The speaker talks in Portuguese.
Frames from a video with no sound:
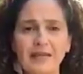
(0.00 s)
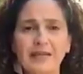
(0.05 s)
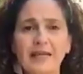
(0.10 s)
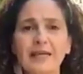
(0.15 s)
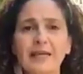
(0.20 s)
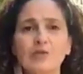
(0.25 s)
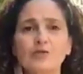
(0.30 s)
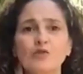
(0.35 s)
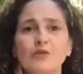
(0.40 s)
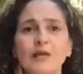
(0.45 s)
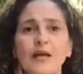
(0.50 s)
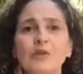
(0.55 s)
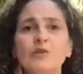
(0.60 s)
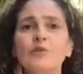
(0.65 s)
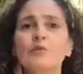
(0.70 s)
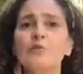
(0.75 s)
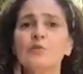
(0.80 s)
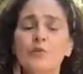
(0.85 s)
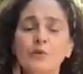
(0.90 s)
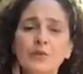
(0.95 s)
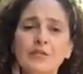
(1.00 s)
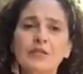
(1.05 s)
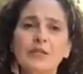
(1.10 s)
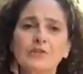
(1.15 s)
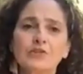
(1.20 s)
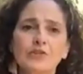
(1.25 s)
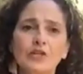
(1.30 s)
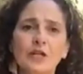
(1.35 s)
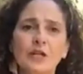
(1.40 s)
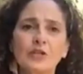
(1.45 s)
tem ajudado
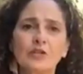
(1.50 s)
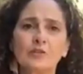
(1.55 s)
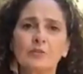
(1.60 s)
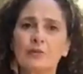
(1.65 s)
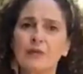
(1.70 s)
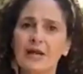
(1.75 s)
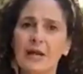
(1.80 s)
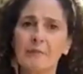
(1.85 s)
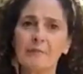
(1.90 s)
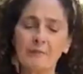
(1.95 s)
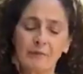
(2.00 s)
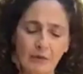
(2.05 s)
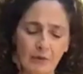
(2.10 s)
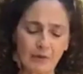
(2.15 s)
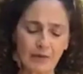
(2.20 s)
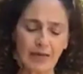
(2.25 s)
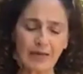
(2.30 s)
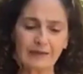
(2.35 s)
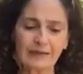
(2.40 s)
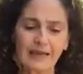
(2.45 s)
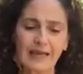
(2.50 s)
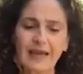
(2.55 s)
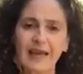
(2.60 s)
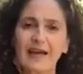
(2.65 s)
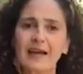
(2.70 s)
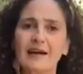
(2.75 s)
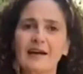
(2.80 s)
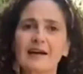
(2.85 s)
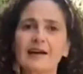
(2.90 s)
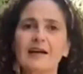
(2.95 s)
muita gente por a mão na
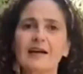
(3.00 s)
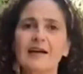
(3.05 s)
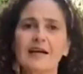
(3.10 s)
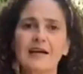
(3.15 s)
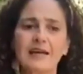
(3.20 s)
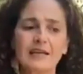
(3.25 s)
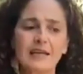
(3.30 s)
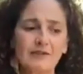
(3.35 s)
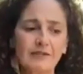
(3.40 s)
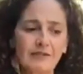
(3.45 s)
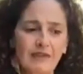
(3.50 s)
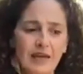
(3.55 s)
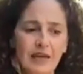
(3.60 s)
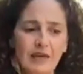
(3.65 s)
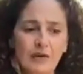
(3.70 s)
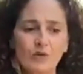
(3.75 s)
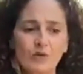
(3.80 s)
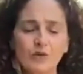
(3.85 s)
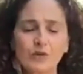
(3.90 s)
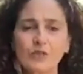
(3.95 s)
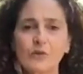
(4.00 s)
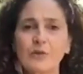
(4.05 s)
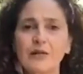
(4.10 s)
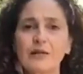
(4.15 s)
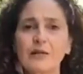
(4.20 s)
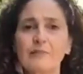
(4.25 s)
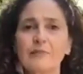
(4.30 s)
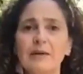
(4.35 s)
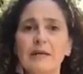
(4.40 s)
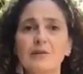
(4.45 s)
terra e ver o teu
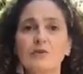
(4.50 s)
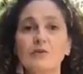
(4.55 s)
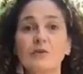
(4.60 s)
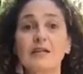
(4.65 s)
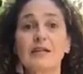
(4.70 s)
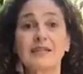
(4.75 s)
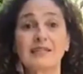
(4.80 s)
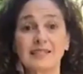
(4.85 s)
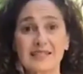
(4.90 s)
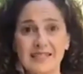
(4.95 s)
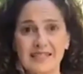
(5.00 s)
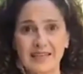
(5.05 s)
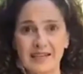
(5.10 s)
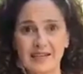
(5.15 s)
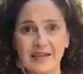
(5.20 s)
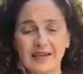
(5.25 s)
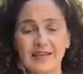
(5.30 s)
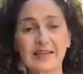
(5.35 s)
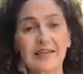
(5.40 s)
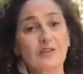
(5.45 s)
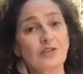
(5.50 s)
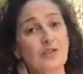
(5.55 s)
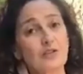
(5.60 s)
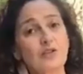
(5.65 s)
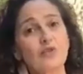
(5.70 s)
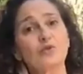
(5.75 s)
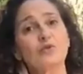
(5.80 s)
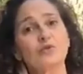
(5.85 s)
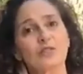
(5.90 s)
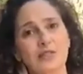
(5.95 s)
alimento crescer e a
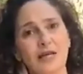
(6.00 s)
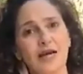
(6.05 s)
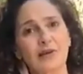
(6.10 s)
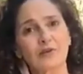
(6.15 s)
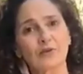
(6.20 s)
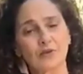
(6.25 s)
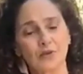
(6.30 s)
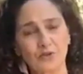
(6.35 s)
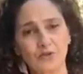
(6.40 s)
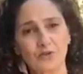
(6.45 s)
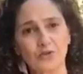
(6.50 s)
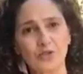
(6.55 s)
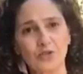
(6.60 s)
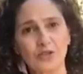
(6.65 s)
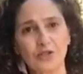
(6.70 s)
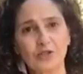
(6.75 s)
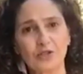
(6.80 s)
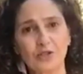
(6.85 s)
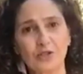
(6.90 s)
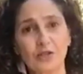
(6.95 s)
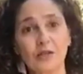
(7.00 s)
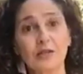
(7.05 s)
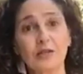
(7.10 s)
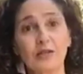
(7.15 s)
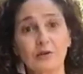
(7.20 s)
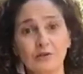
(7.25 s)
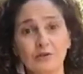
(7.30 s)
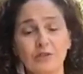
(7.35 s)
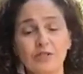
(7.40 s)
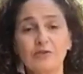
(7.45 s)
gente usar no nosso dia a dia,
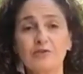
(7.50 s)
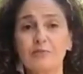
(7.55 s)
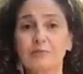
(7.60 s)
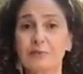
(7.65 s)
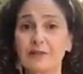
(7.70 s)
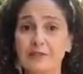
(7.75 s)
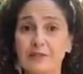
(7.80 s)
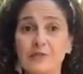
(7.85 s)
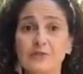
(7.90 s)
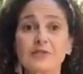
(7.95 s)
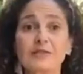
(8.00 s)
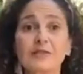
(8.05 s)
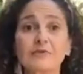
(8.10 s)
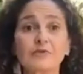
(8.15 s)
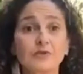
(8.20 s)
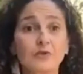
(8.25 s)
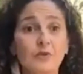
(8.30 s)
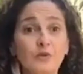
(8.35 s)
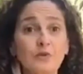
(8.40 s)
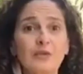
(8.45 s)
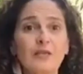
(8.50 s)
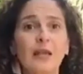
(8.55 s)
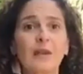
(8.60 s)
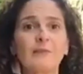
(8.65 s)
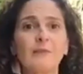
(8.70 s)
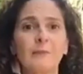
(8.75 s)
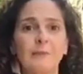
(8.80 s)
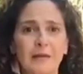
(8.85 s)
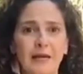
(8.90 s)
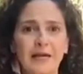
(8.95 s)
inclusive porque nós estamos com
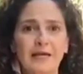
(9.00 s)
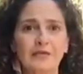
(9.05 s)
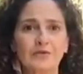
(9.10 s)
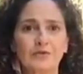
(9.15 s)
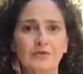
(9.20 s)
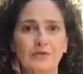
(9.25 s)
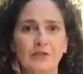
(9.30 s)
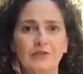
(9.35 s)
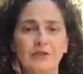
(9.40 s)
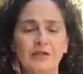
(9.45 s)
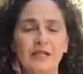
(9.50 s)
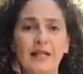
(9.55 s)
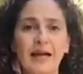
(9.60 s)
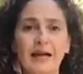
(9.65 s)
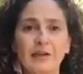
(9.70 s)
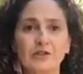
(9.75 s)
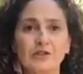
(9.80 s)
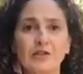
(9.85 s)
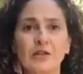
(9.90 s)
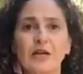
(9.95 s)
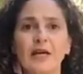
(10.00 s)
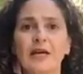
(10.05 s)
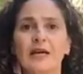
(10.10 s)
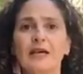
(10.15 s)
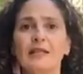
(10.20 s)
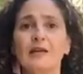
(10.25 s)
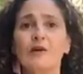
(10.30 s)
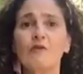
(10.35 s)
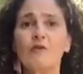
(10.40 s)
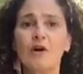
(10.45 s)
tempo para isso, não é verdade?
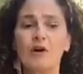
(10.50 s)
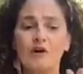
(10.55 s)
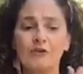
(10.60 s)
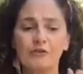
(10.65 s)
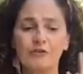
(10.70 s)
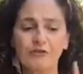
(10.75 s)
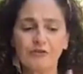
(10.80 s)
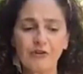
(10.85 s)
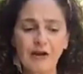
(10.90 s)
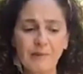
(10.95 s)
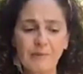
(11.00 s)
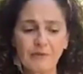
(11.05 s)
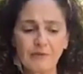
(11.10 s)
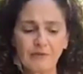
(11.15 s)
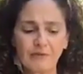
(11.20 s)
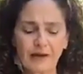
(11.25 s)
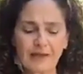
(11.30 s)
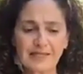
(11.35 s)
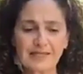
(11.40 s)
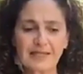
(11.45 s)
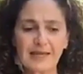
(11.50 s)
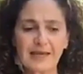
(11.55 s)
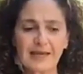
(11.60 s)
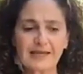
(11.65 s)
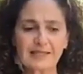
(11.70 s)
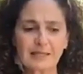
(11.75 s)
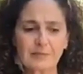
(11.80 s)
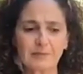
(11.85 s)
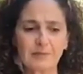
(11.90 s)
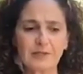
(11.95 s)
Então, vamos fazer
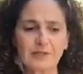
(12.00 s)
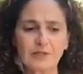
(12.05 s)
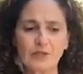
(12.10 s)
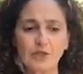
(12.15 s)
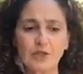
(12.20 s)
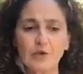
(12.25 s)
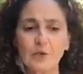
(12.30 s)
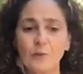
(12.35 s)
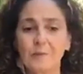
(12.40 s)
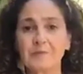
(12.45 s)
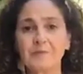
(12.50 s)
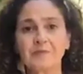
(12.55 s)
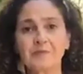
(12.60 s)
esse plantio